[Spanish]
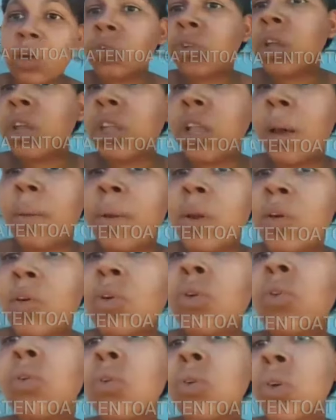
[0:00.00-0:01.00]
Ya ustedes saben,
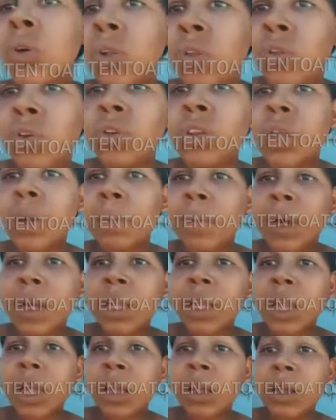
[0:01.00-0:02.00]
no, no se
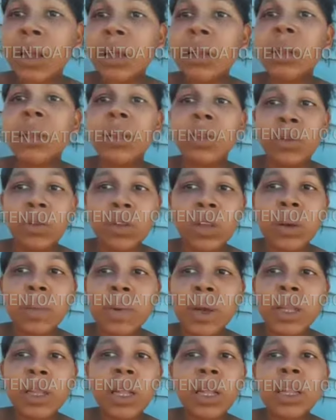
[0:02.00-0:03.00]
metan. No
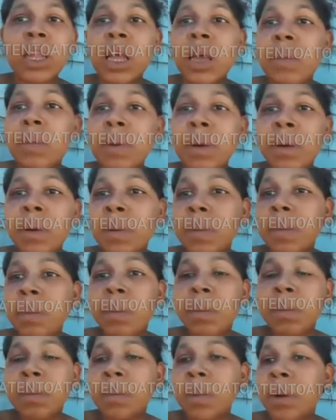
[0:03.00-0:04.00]
se metan, déjenme
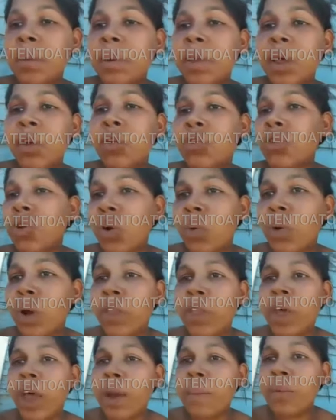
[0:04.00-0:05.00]
mi vida, yo no lo
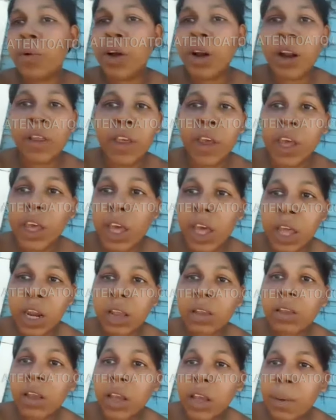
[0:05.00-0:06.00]
voy a dejar porque nadie
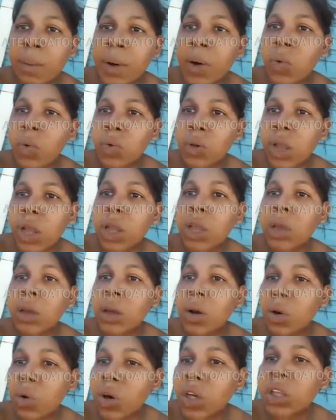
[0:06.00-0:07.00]
quiere, ese es que me guste
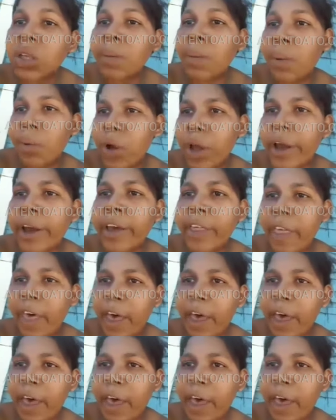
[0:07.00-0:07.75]
y con eso me voy a